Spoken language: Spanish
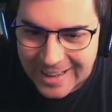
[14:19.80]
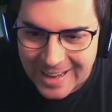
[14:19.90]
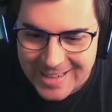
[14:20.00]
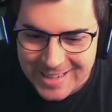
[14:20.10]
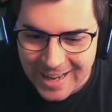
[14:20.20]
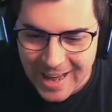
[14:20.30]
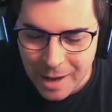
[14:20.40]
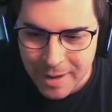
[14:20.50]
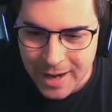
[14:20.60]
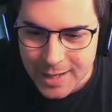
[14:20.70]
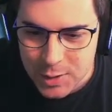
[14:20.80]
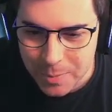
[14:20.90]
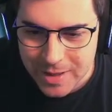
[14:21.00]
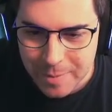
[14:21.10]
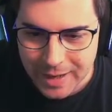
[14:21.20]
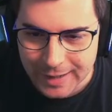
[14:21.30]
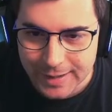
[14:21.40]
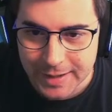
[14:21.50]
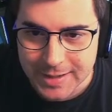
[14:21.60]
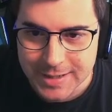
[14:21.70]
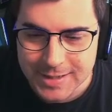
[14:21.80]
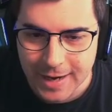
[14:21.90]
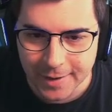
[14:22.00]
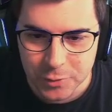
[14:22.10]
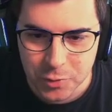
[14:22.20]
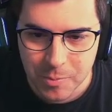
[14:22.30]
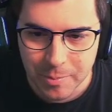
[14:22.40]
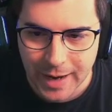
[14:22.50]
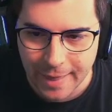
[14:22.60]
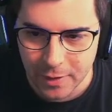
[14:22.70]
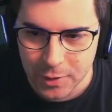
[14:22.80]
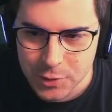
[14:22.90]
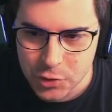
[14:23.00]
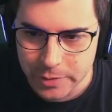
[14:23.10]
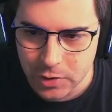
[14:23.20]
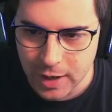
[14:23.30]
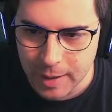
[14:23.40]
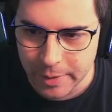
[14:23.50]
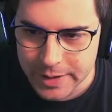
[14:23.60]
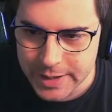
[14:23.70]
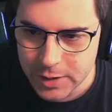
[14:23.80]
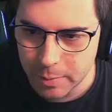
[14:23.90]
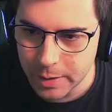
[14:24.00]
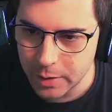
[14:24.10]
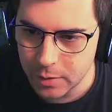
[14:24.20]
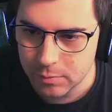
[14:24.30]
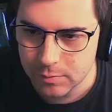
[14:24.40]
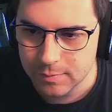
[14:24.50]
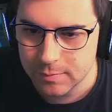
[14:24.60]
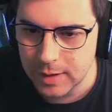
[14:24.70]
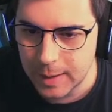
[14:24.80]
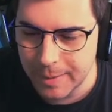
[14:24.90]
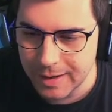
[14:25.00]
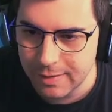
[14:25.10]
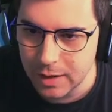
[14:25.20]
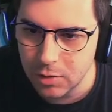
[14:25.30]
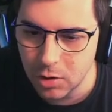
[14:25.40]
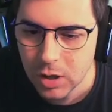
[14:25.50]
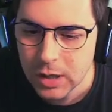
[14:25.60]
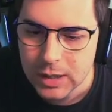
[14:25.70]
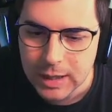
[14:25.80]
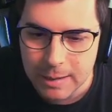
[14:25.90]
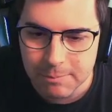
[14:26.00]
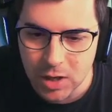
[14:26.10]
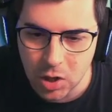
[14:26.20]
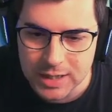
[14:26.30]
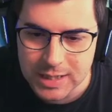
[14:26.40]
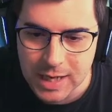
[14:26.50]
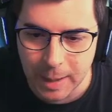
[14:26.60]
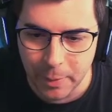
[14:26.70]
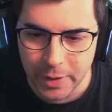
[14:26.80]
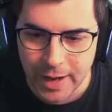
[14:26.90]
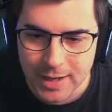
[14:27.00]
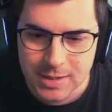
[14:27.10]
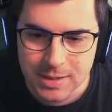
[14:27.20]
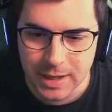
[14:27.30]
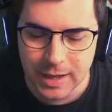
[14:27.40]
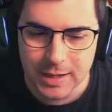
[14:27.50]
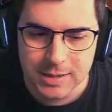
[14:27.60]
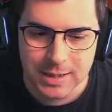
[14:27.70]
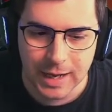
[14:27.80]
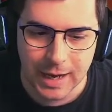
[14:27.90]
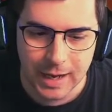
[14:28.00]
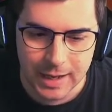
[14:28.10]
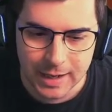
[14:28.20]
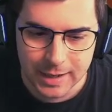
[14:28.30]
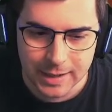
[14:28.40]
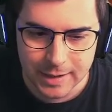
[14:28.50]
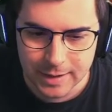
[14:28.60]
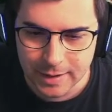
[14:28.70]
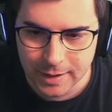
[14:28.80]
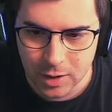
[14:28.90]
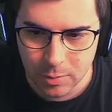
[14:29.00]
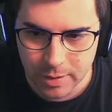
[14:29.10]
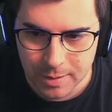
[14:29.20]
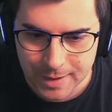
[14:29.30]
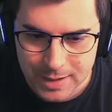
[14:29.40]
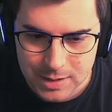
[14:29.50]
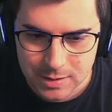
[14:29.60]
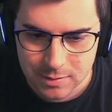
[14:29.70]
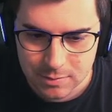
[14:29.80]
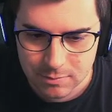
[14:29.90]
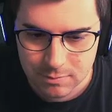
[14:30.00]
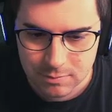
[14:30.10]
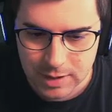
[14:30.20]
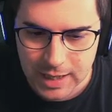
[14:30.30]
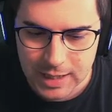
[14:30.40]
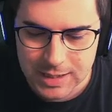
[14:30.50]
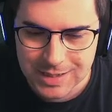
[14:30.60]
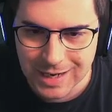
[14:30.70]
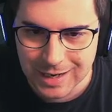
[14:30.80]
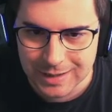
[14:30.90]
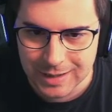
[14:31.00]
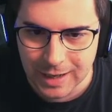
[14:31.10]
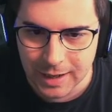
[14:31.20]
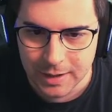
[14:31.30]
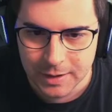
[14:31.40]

es que, a ver, es comida picante, tenéis que estar acostumbrados. Son todo japonesitos, pero no. Al parecer no. El Mario Casas japonés está eh, que no puede más. Él se retira.